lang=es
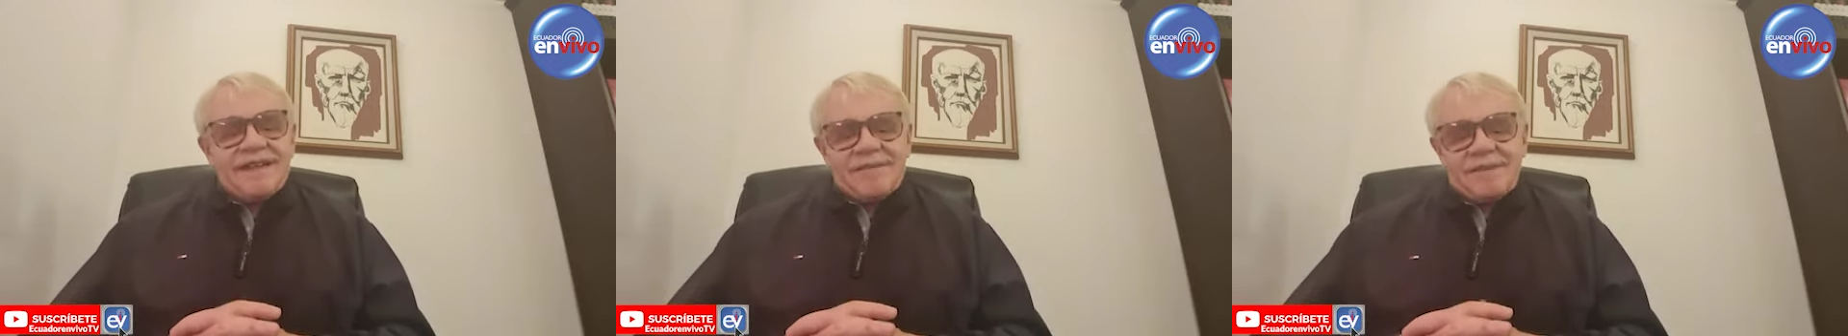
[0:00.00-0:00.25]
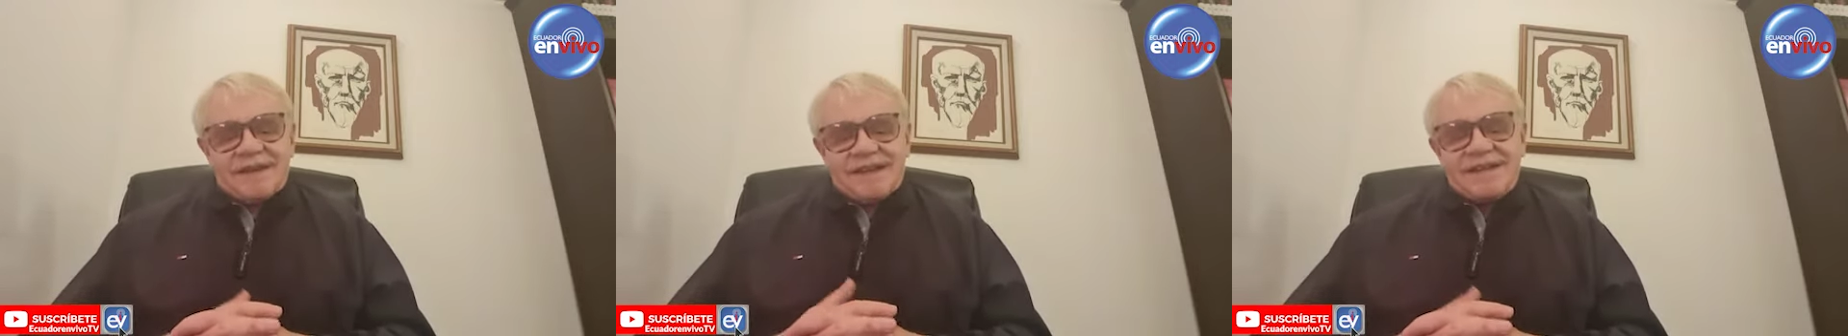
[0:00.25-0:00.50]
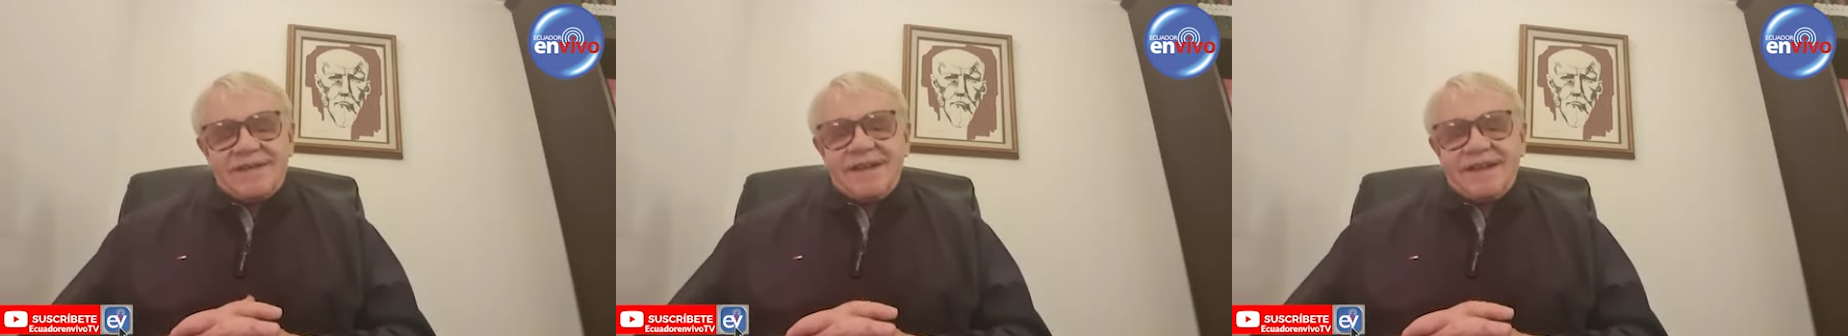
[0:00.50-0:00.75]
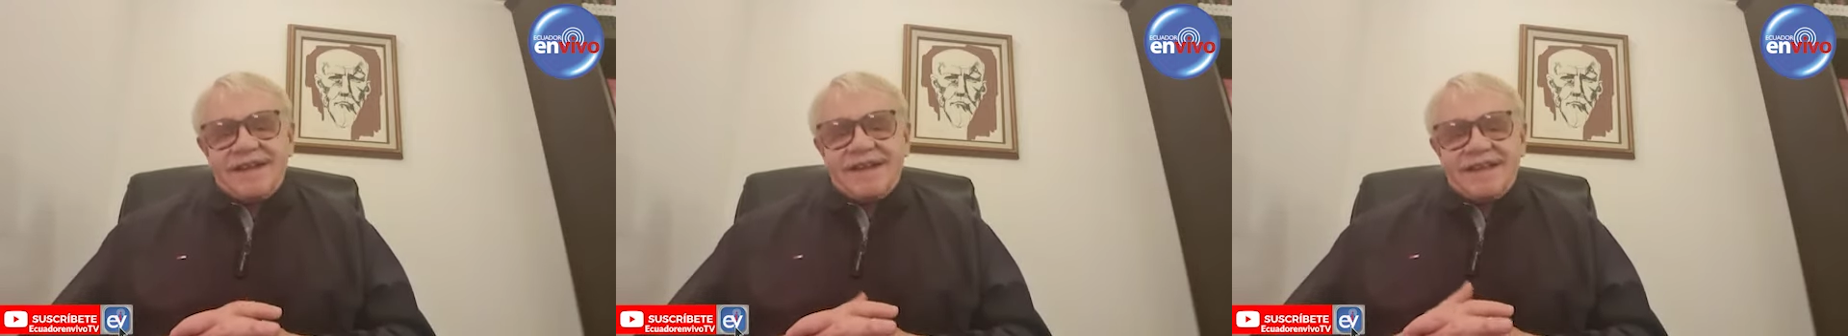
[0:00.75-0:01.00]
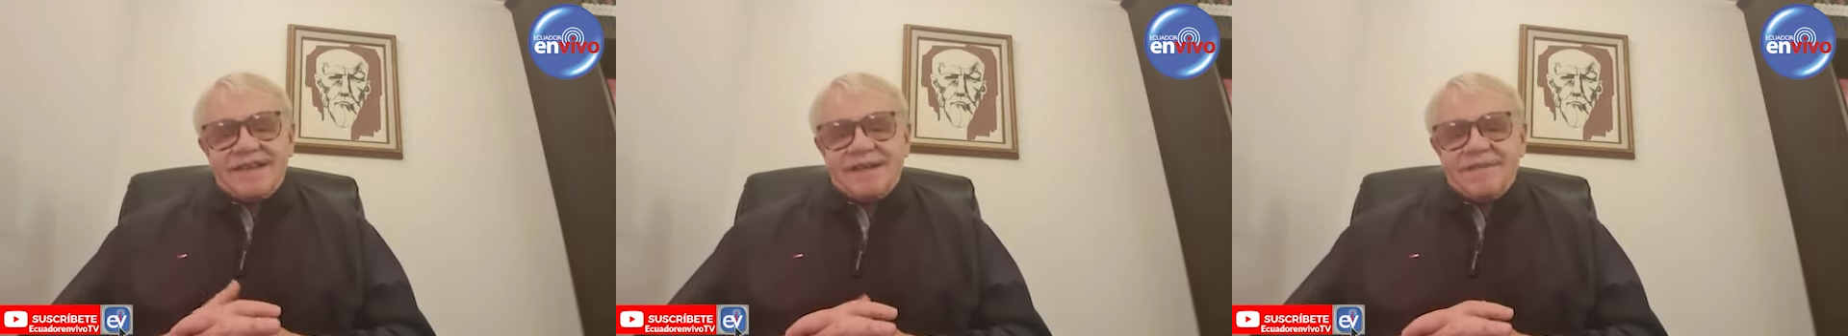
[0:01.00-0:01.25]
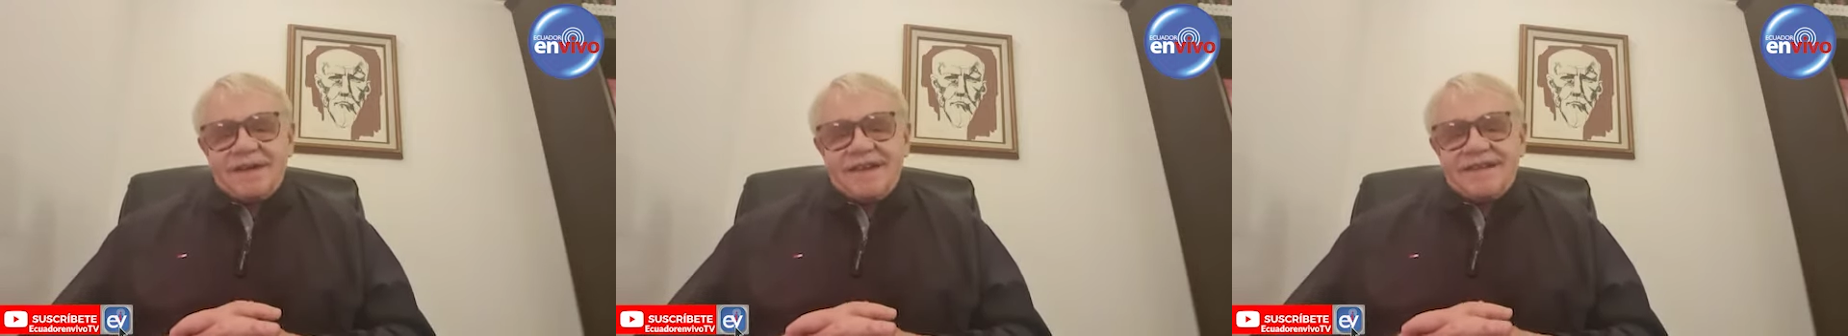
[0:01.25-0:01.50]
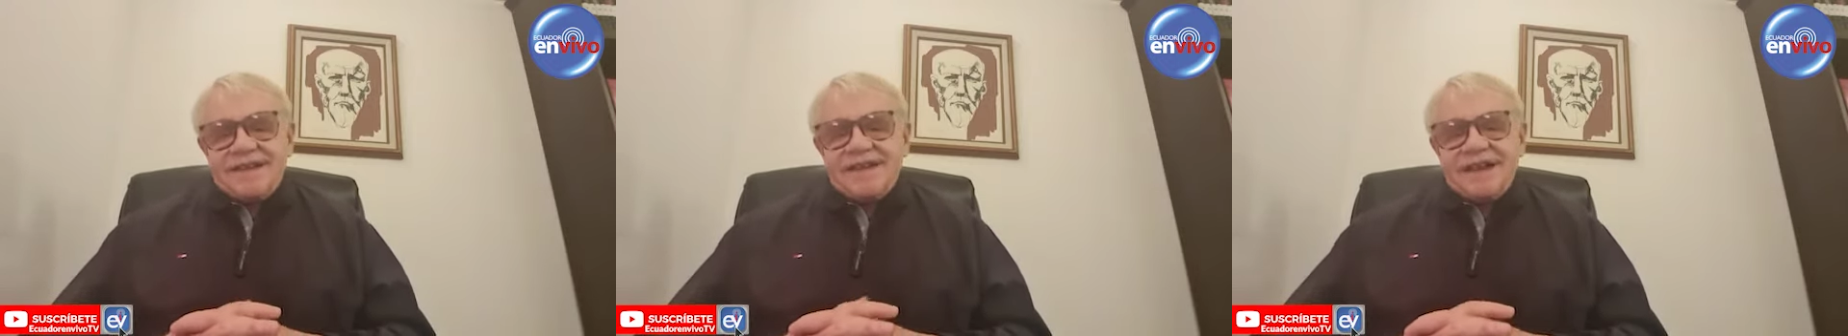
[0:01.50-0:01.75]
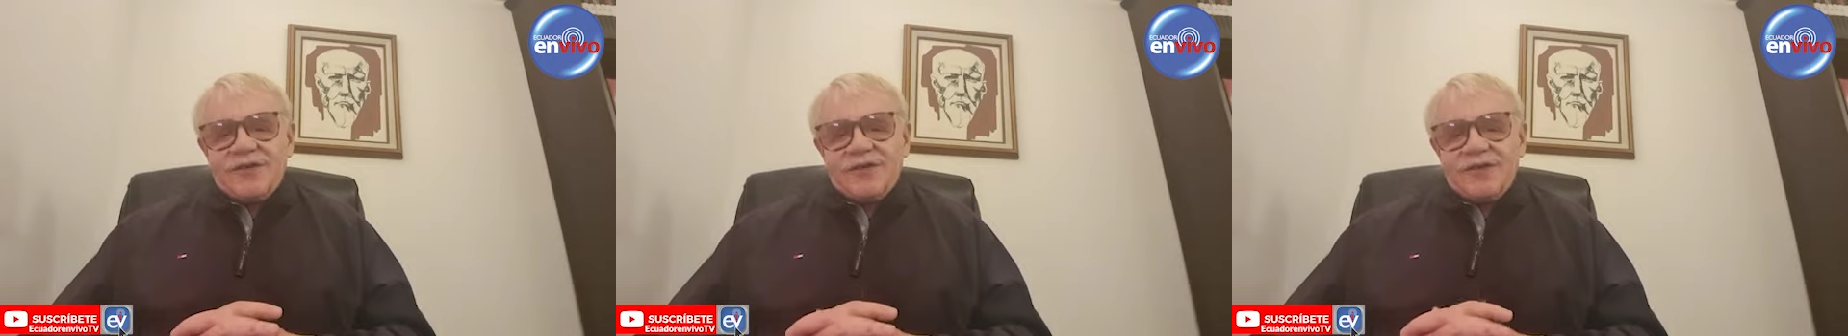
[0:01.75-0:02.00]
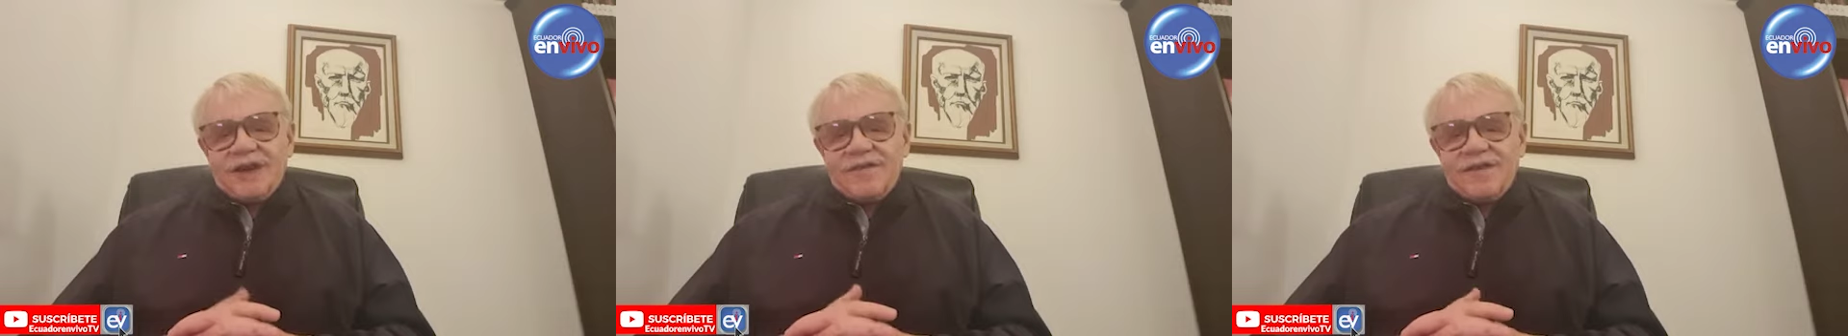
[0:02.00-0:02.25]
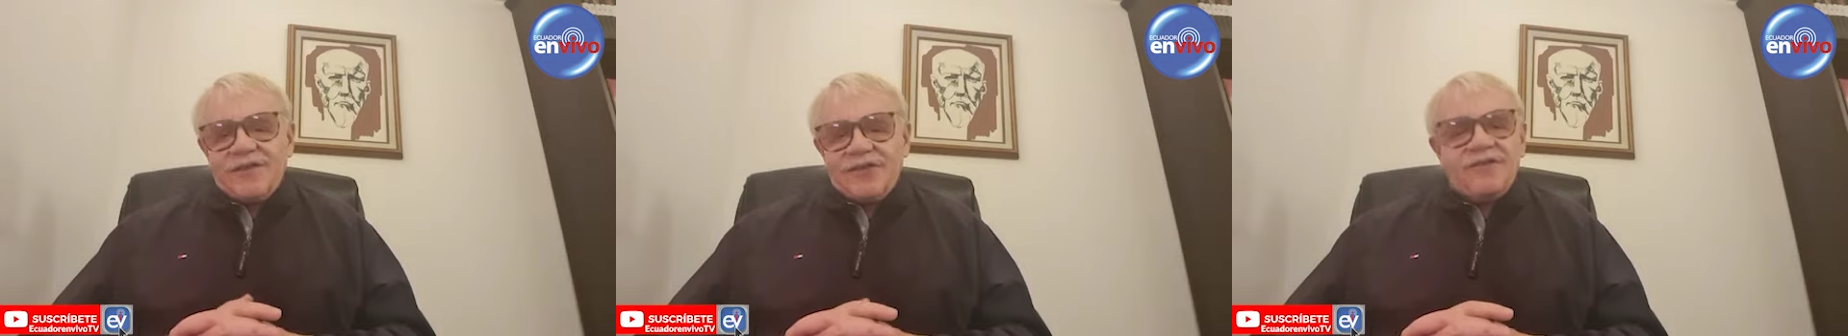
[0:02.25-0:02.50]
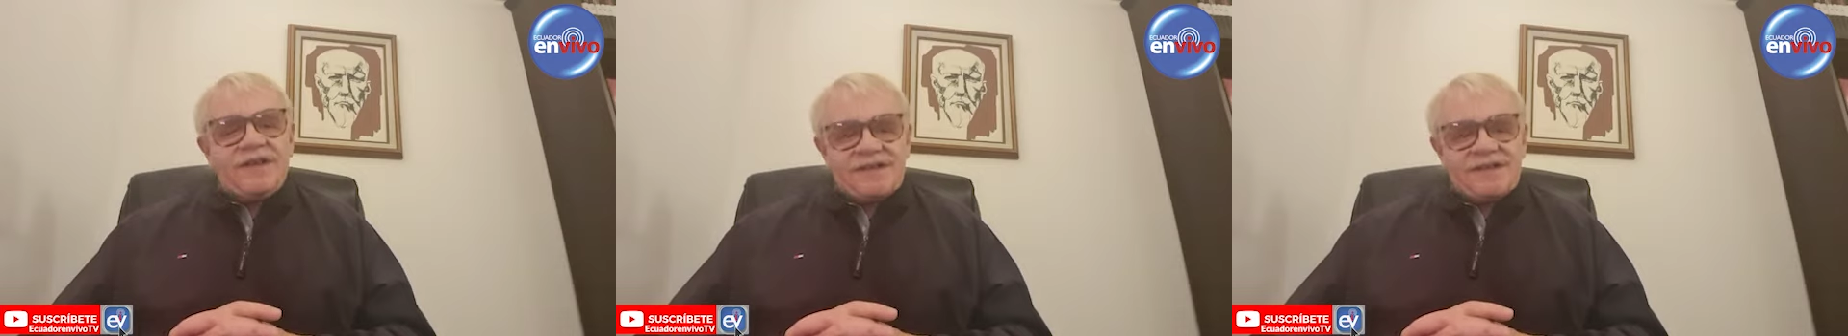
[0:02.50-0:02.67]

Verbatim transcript: ¿Qué pasa si mañana desaparece el narcotráfico,